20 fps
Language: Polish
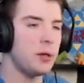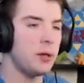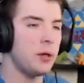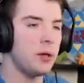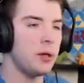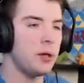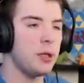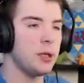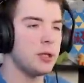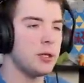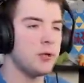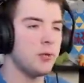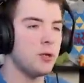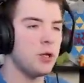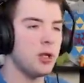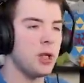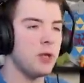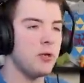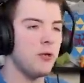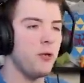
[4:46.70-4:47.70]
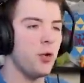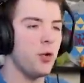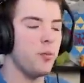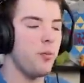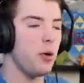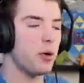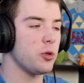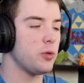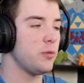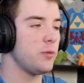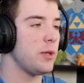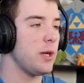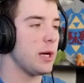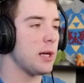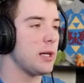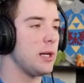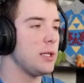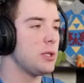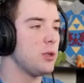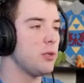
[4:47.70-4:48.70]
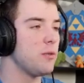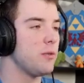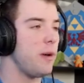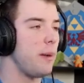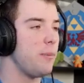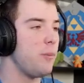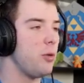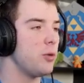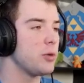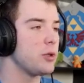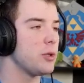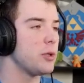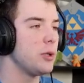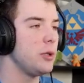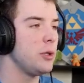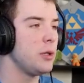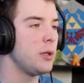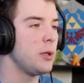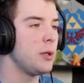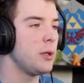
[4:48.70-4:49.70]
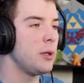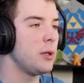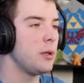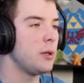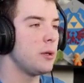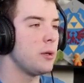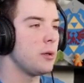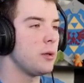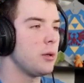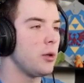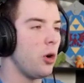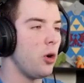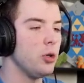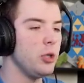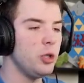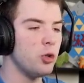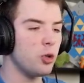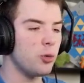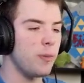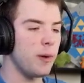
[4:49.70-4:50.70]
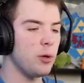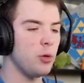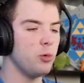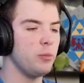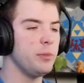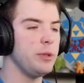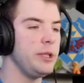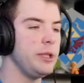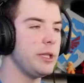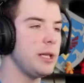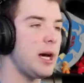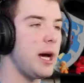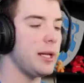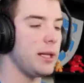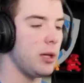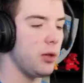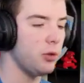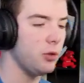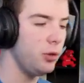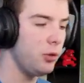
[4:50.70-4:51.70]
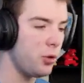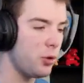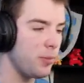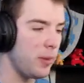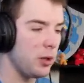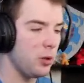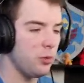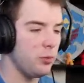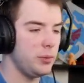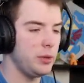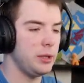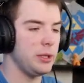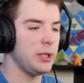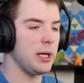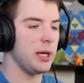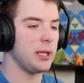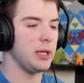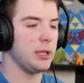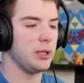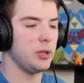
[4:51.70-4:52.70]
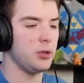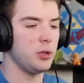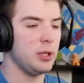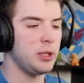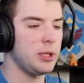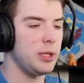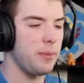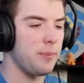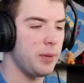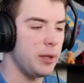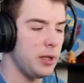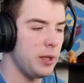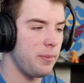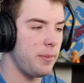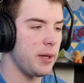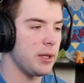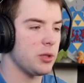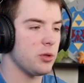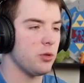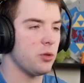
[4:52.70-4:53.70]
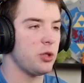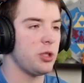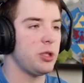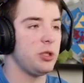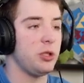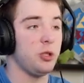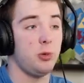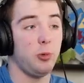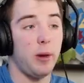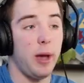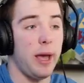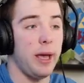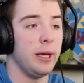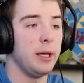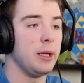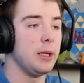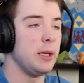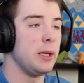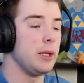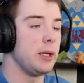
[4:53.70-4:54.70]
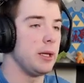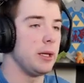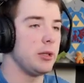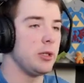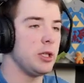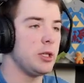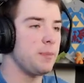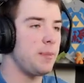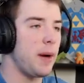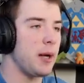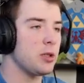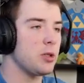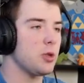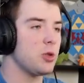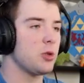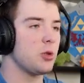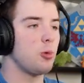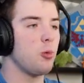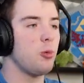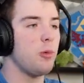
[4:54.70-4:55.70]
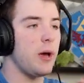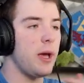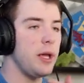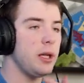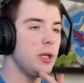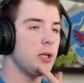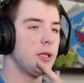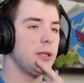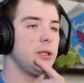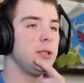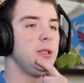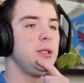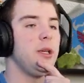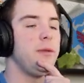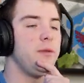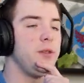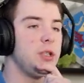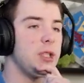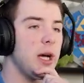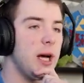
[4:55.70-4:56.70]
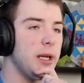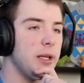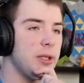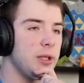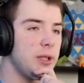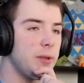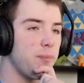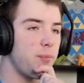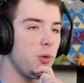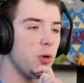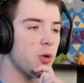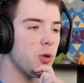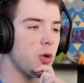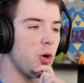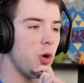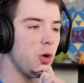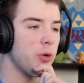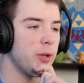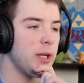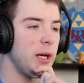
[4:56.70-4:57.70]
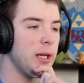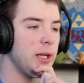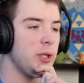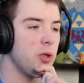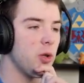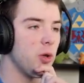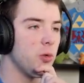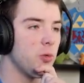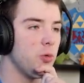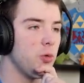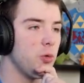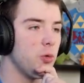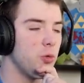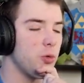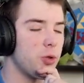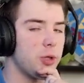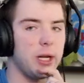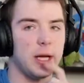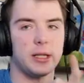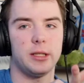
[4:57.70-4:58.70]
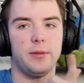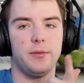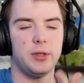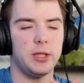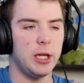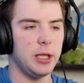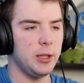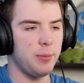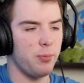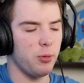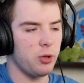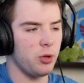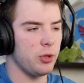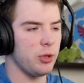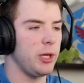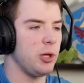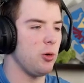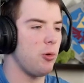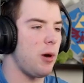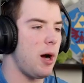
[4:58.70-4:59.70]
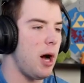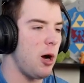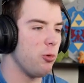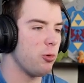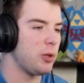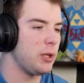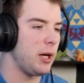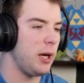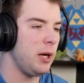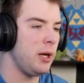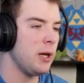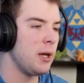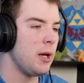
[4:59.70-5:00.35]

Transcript: E, słyszę dwóch bossów. Tak, lecą dwa bossy. Oni już mają minigana, oni już mają minigana i to jest naprawdę bardzo złe. E, to jest bardzo złe, e, niewidzialnych pokonają już, tak, niewidzialnych pokonają auta